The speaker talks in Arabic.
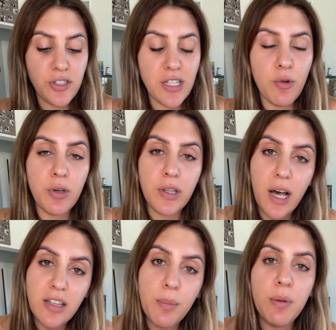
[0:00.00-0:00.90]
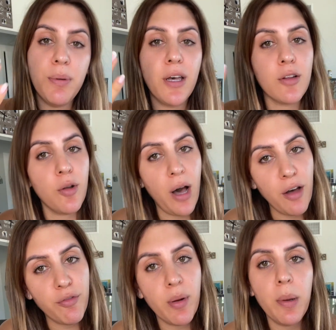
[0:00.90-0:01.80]
يسوون قاعدة بالبيت لو
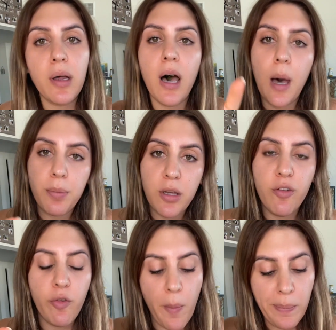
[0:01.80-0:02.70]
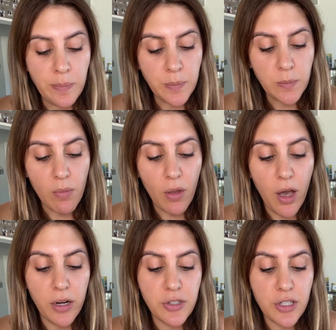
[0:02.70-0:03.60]
حفلة بالقاعة بكيفهم
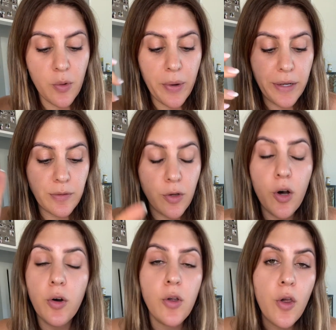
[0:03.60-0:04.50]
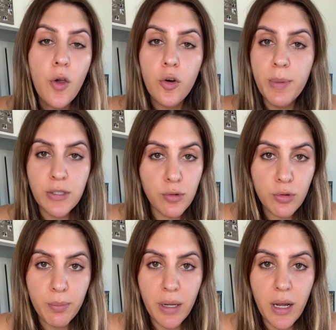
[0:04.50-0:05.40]
أنا سويت أو وبس تكون
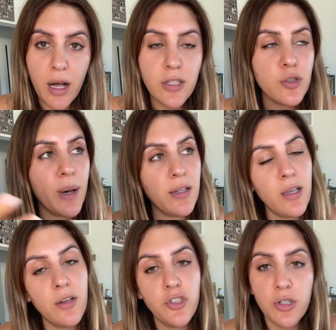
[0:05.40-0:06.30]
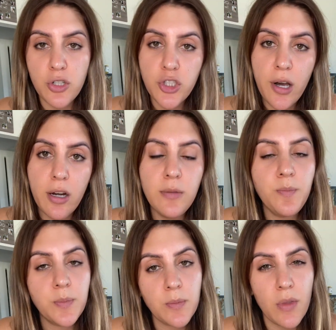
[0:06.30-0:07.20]
بنات وبعدين يجي رجال
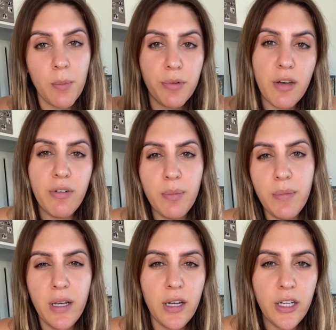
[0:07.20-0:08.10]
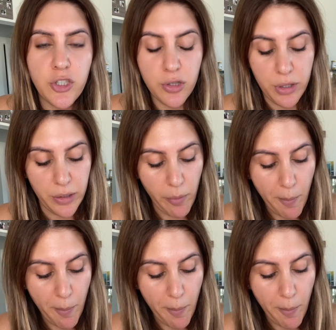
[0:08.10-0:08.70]
وكيف البنية هي شو تريد